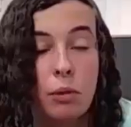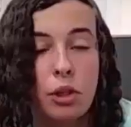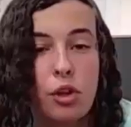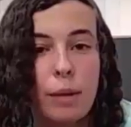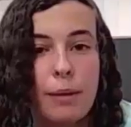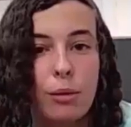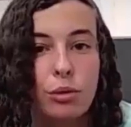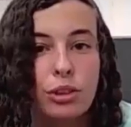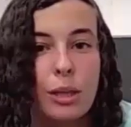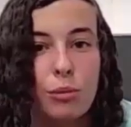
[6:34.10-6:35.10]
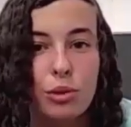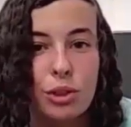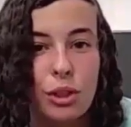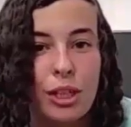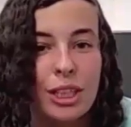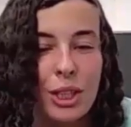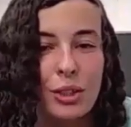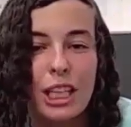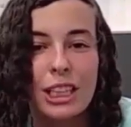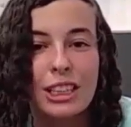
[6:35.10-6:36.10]
Pues lo que me gusta mucho es
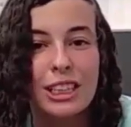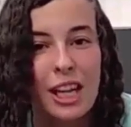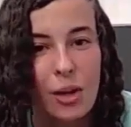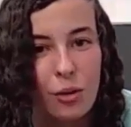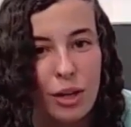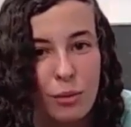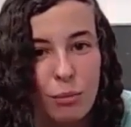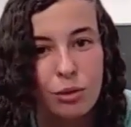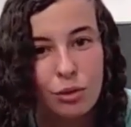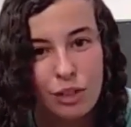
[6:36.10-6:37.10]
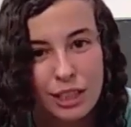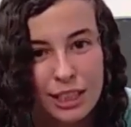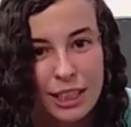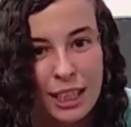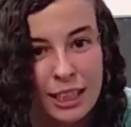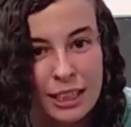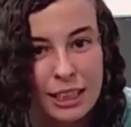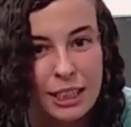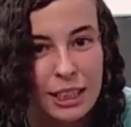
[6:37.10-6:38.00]
cuando se reúnen un montón de chicas